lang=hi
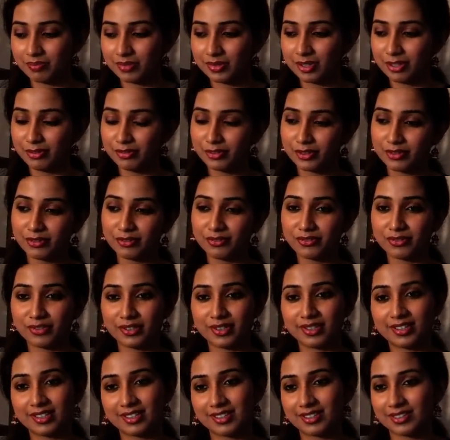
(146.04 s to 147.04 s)
डिफरेंट
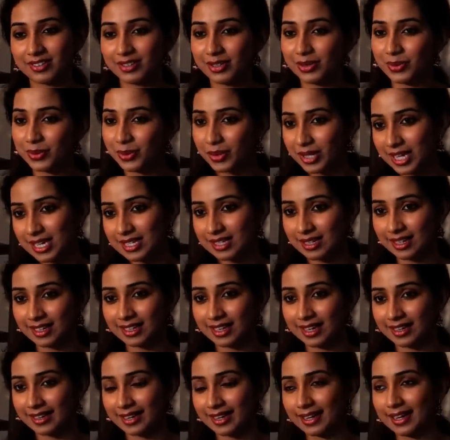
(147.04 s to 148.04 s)
डिफरेंट लोगों के
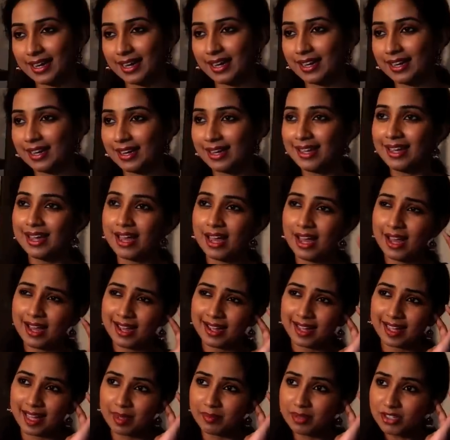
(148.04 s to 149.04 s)
साथ गाने गाए हैं
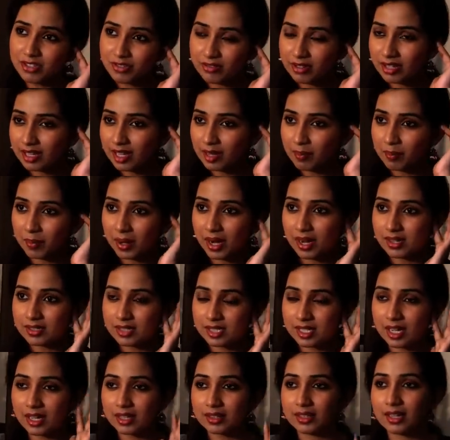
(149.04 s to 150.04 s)
केमिस्ट्री की
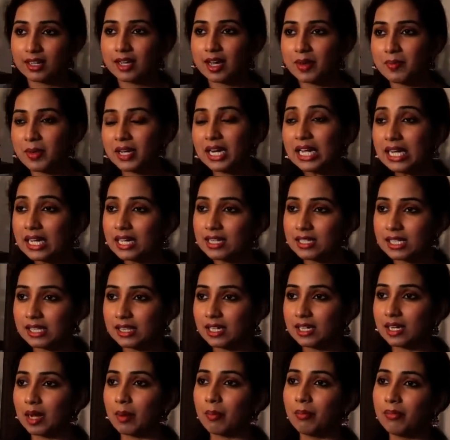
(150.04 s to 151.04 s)
बात जहाँ तक है मेरे ख्याल से
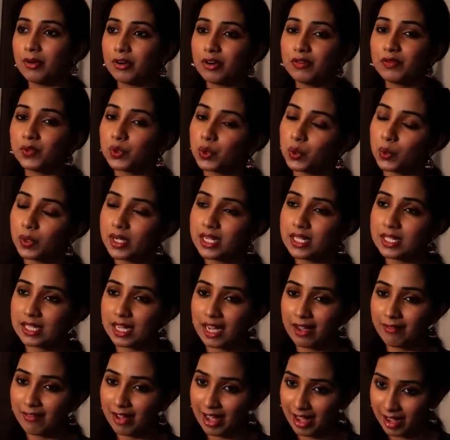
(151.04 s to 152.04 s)
द नंबर ऑफ डुएट्स
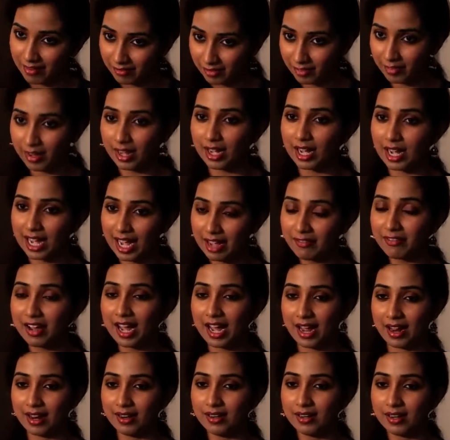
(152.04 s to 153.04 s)
आई हैव आई हैव
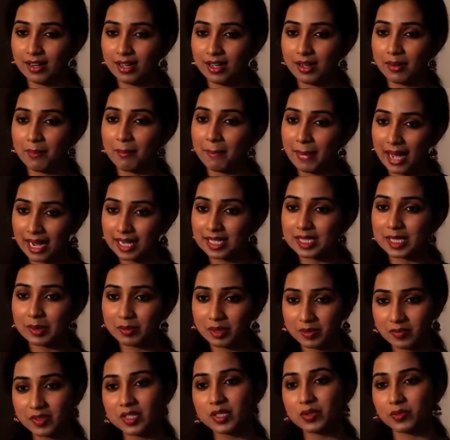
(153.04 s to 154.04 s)
हैड
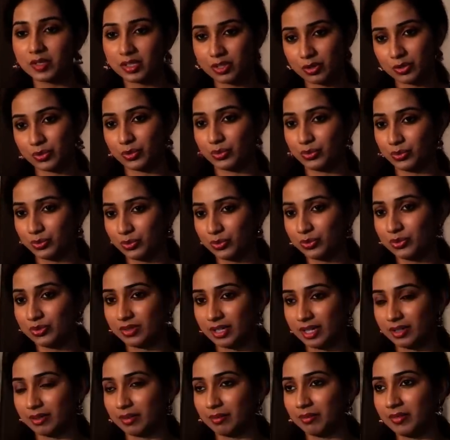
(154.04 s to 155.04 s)
मैक्सिमम इज़ विद सोनू
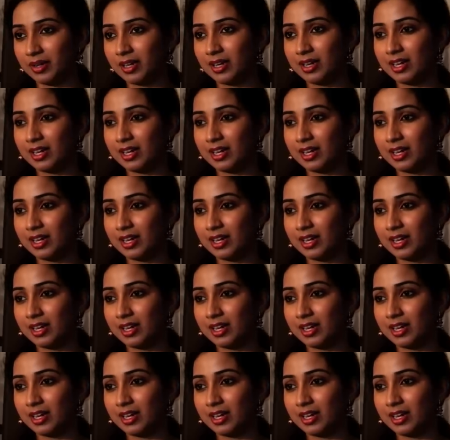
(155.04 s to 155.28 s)
निगम